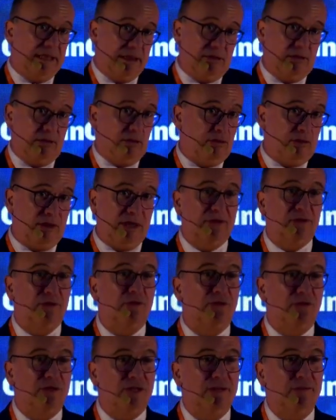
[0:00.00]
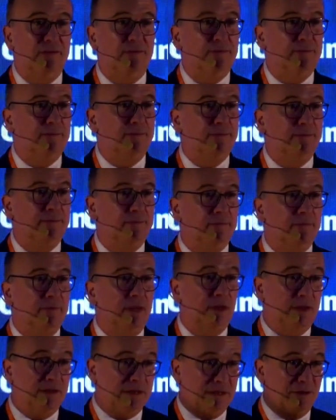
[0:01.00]
Adesso tocca a noi,
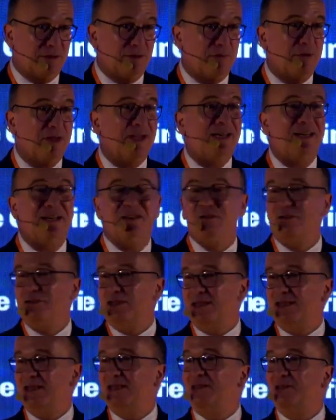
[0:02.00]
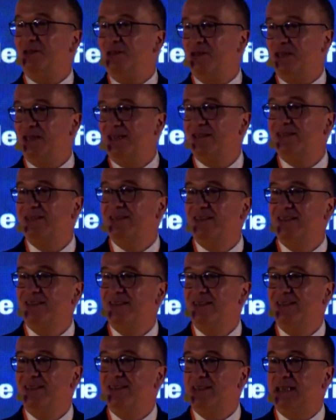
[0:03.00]
l'ha detto bene il governatore